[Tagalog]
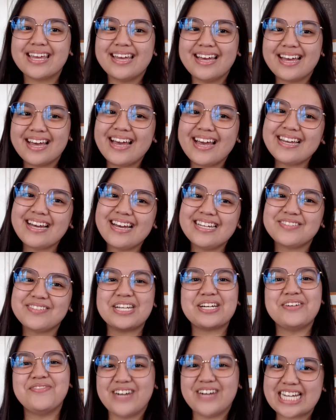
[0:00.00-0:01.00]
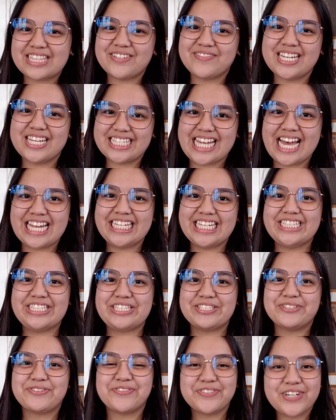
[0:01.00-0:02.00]
Hi guys! Welcome back to my channel.
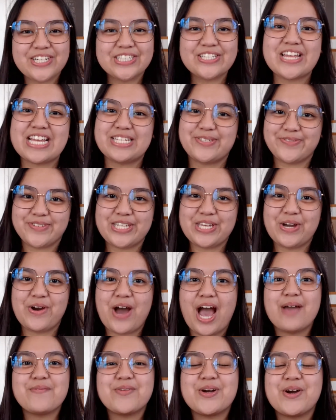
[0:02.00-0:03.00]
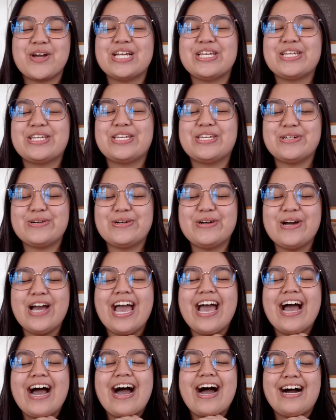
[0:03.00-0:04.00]
So for today's video, I'm going to
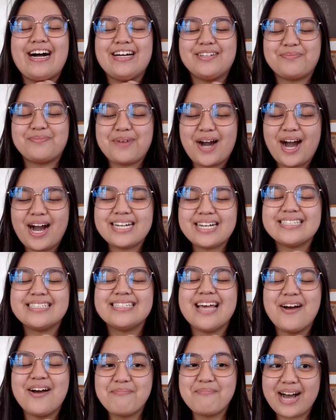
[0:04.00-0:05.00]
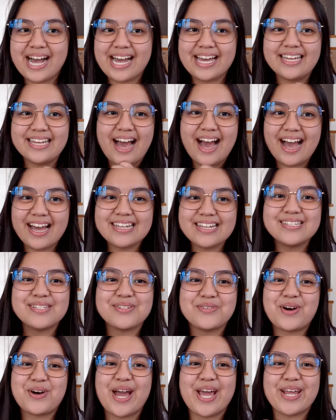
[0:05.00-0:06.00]
unbox my Eyes
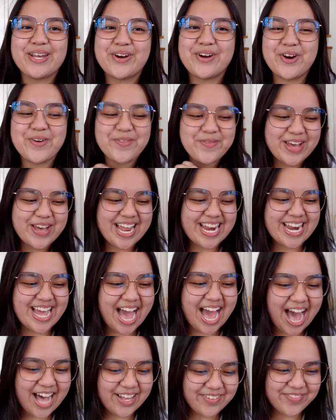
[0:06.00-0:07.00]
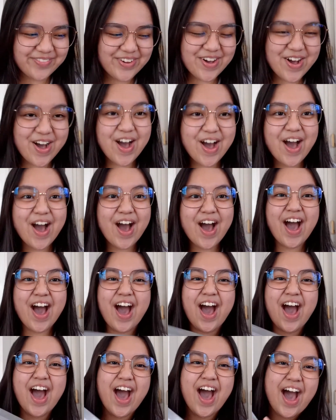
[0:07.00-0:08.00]
Wide Open
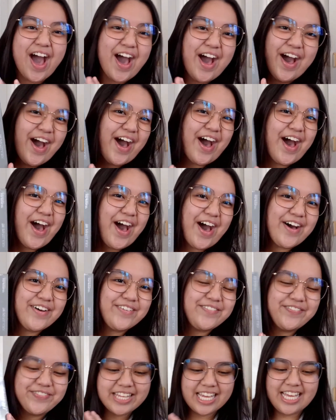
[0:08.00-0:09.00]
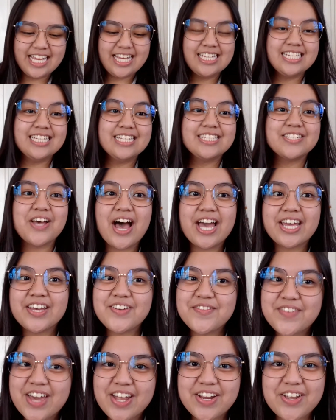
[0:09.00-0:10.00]
album! So I am
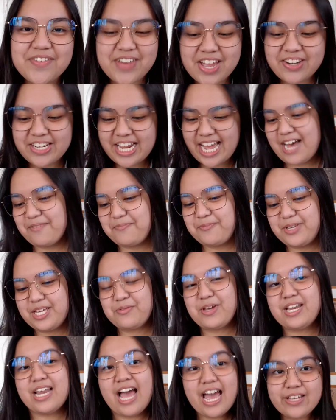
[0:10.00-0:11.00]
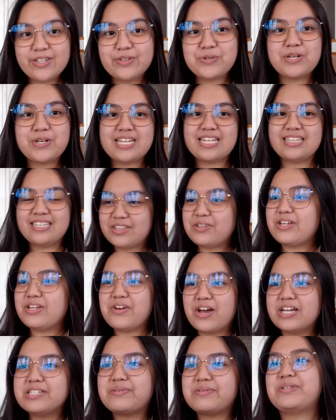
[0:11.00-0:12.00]
very very happy. When I knew na nandito na yung
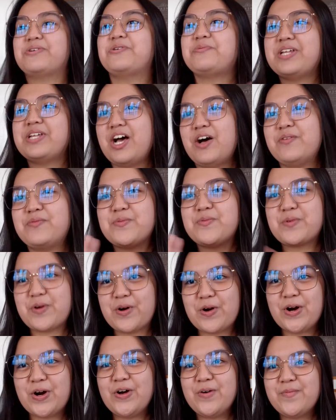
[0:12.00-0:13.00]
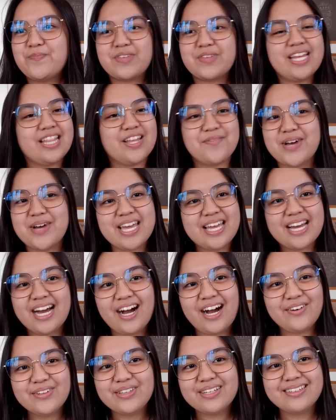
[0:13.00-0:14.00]
Eyes Wide Open album ko, napahiga
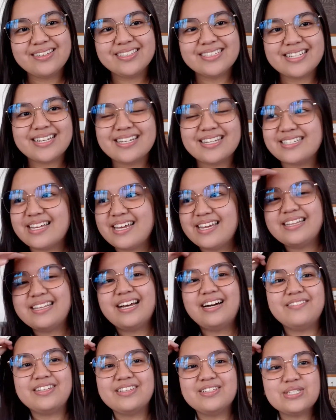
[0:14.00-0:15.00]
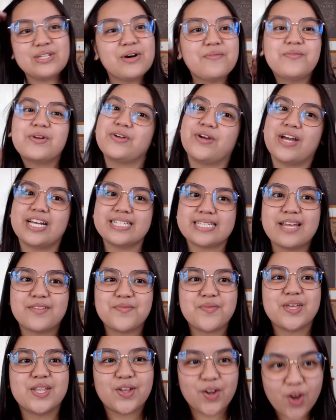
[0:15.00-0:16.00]
ako dito sa sahig namin. Tapos sobrang
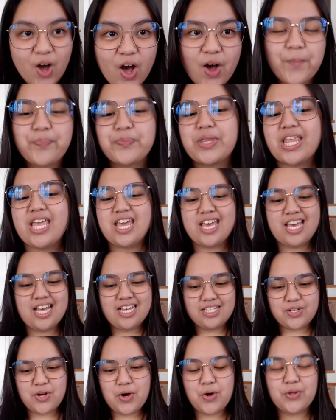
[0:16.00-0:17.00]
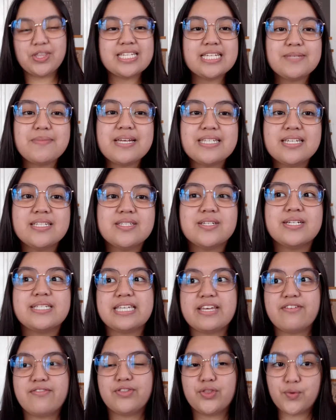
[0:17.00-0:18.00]
excitement ko! So this is my sister's
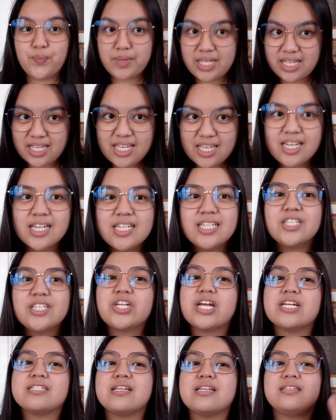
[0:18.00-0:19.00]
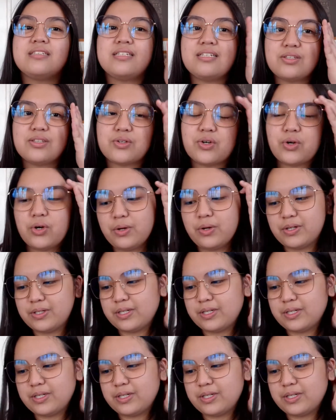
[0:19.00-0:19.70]
gift to me. Nag-share sila dito.